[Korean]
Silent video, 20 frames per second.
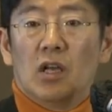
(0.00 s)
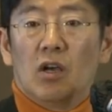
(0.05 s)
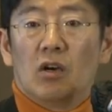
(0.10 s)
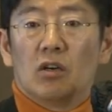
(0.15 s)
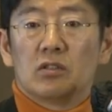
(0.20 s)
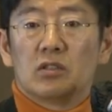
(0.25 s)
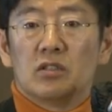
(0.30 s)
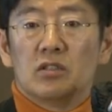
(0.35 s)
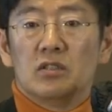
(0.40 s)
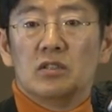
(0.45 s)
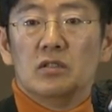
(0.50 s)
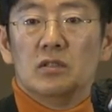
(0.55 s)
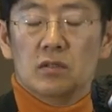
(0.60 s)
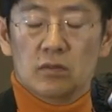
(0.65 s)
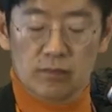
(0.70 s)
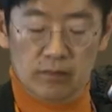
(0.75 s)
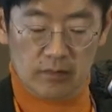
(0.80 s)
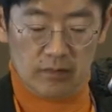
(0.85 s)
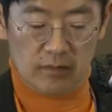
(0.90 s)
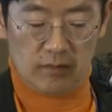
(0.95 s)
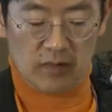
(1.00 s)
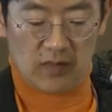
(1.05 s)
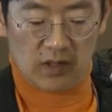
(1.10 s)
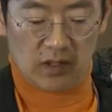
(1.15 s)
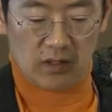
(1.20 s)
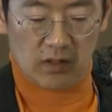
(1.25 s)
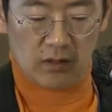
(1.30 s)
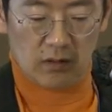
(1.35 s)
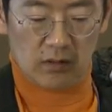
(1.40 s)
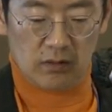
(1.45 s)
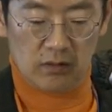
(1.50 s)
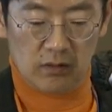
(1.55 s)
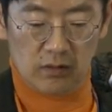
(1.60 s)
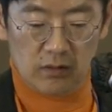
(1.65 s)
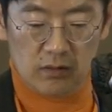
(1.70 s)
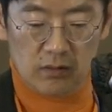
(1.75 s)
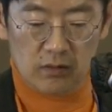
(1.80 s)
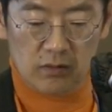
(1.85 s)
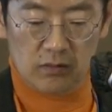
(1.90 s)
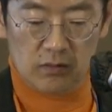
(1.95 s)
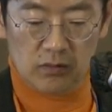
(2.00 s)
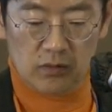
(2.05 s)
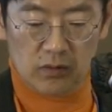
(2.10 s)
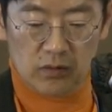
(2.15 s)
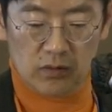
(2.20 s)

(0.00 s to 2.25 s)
어떤 그